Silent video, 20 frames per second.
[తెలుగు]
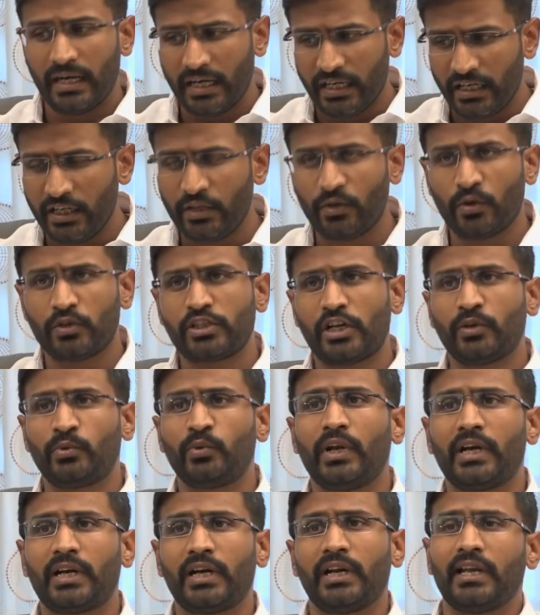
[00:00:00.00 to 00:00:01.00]
అండ్ నేను ఈ
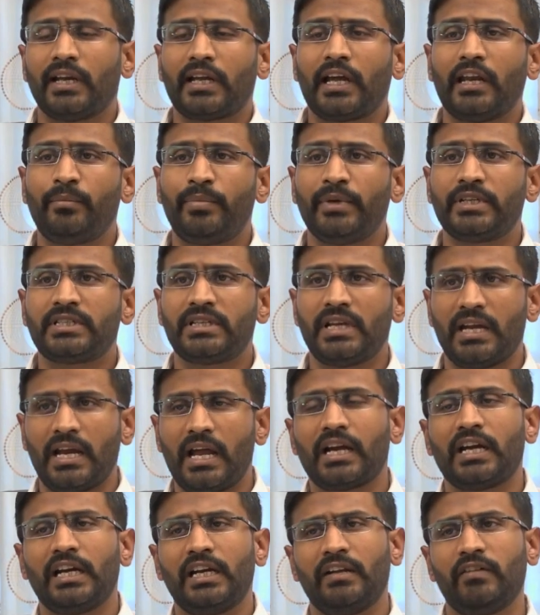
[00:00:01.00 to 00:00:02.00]
రోజు కూడా ఎక్కడైనా కల్పించినా
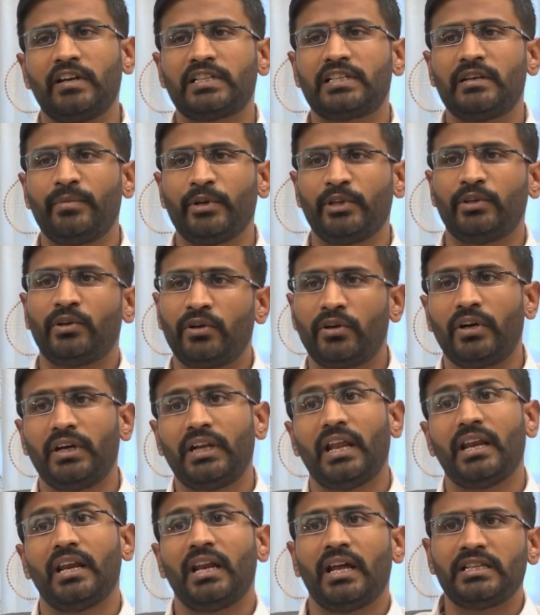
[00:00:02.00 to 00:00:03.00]
నాకంటే వయసులో పెద్దవాడు
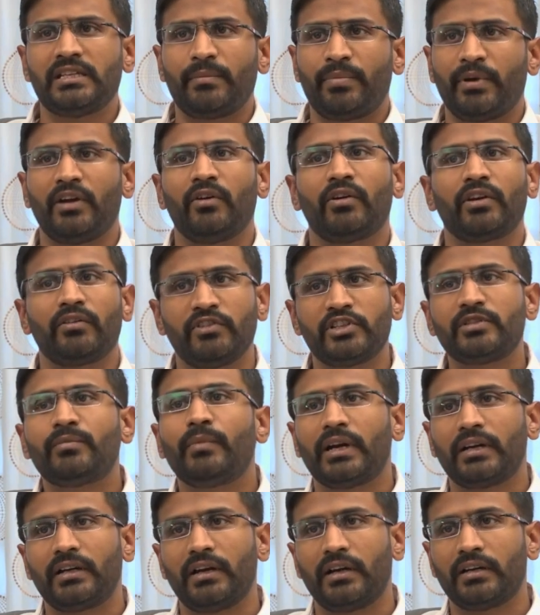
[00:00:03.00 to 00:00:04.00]
కాబట్టి అన్న అని చెప్పి గౌరవించి